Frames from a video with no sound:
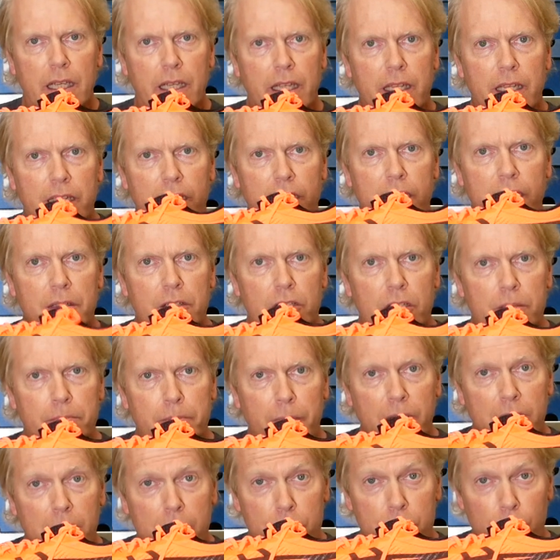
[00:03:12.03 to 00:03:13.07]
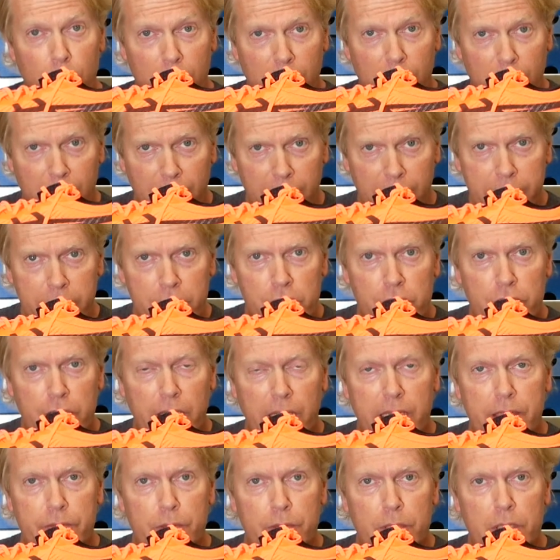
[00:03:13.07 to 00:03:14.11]
in die Mittelsohle
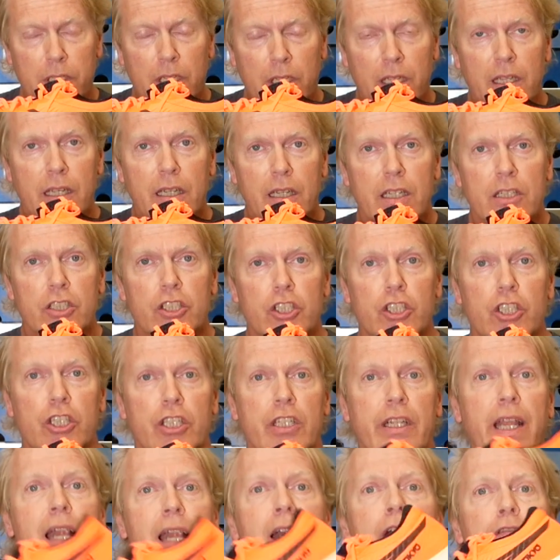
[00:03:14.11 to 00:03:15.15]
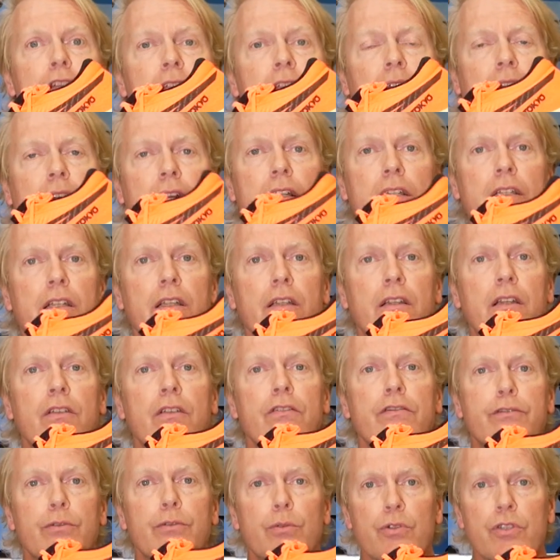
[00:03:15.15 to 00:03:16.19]
reingesteckt wird, schnell wieder an den
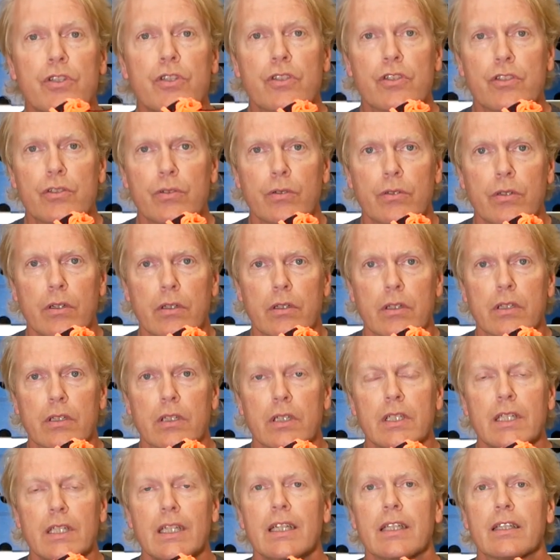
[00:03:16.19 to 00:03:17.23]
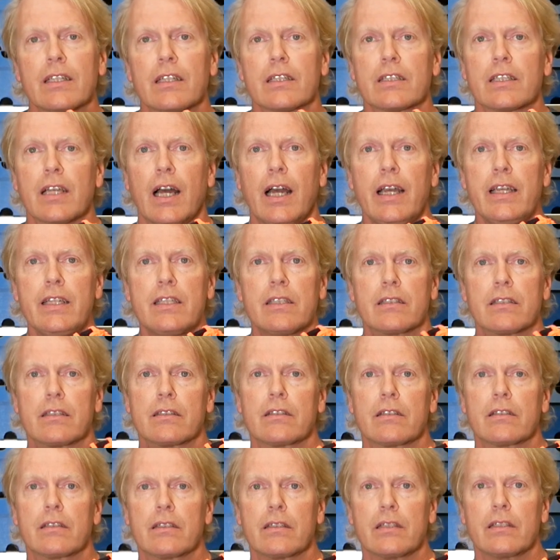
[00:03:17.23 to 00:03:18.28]
Fuß zurück. Das heißt,
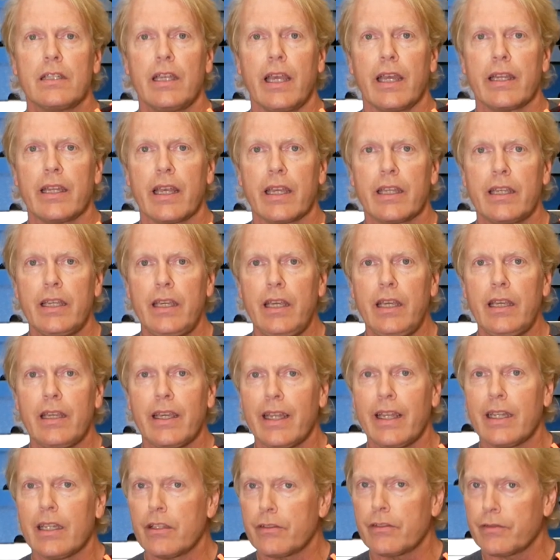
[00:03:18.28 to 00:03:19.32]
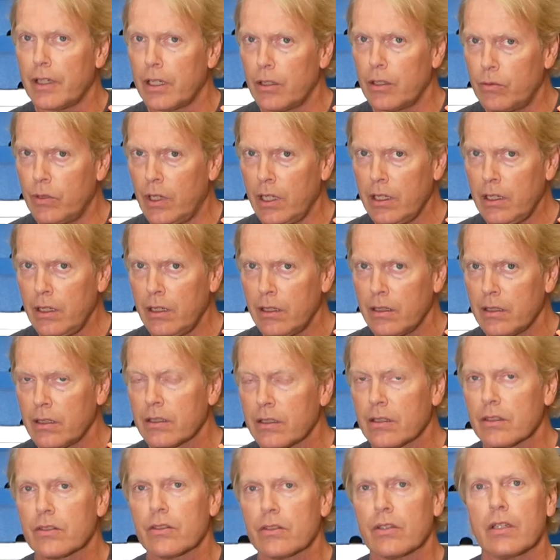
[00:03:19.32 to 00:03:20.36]
die Energie geht nicht verloren,
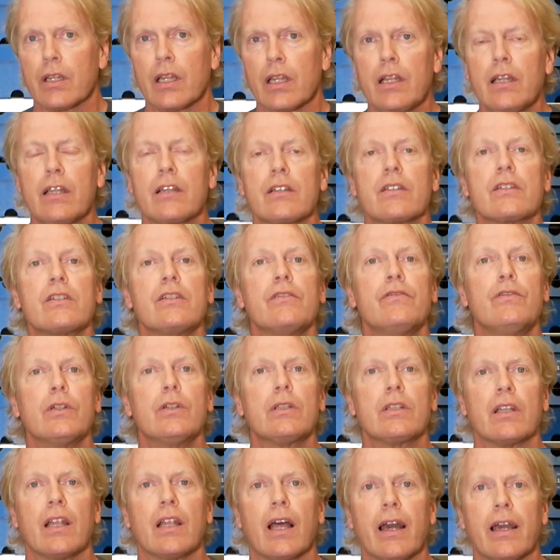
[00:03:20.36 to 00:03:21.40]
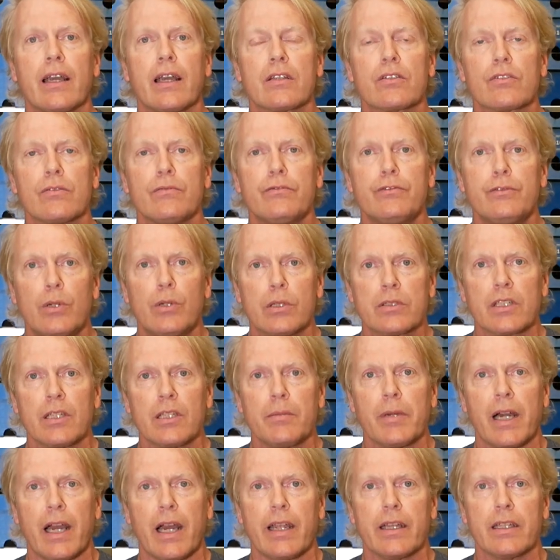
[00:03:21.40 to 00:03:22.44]
sondern sie wird nachher zum
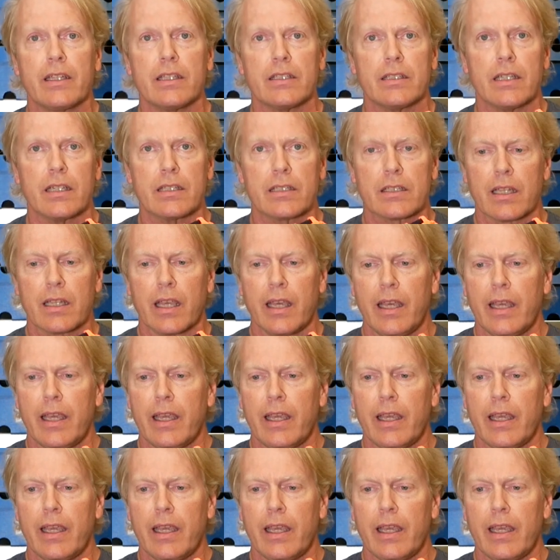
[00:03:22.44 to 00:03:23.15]
Vortrieb eingesetzt.